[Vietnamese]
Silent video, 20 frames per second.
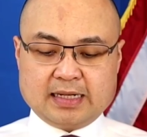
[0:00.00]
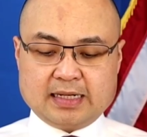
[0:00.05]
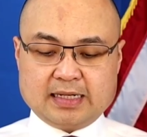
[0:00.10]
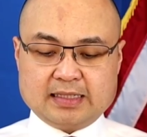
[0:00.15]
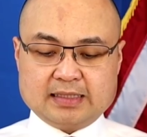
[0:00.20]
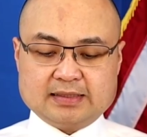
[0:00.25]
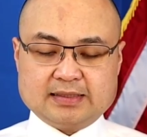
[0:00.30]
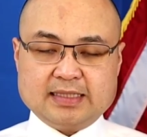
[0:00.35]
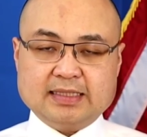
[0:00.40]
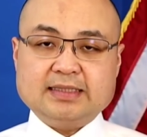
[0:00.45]

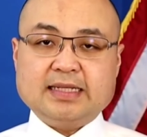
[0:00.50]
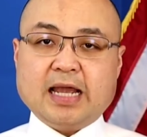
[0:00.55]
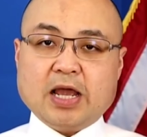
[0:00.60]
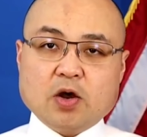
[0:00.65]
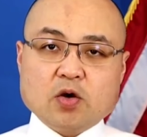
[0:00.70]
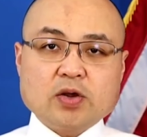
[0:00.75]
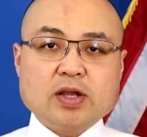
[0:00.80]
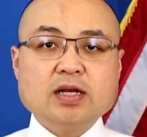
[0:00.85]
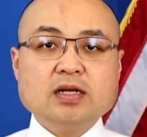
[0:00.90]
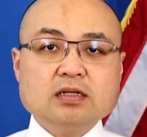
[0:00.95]
uh, sẽ
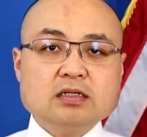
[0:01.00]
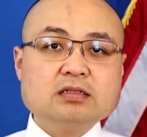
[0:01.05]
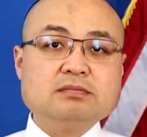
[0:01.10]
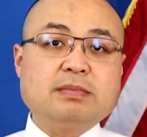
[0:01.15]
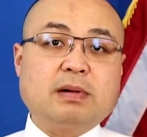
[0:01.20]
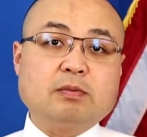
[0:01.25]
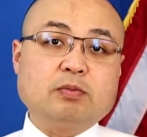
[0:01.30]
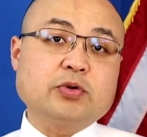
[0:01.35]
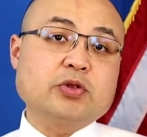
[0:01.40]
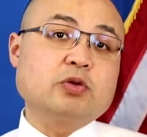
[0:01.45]
theo cái
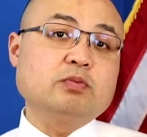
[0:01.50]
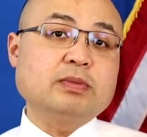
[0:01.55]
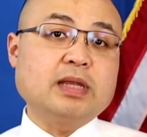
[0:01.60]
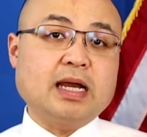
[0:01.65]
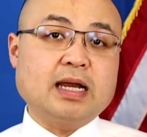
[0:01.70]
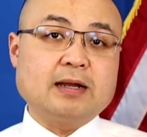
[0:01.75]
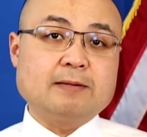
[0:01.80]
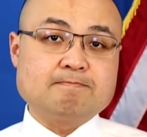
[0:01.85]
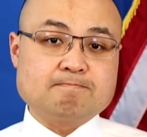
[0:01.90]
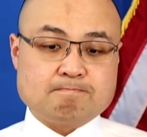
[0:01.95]
lương bổng của chúng
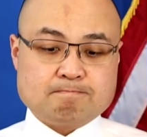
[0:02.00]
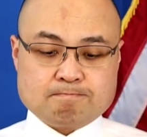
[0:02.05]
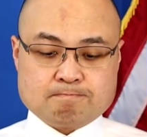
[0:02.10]
ta.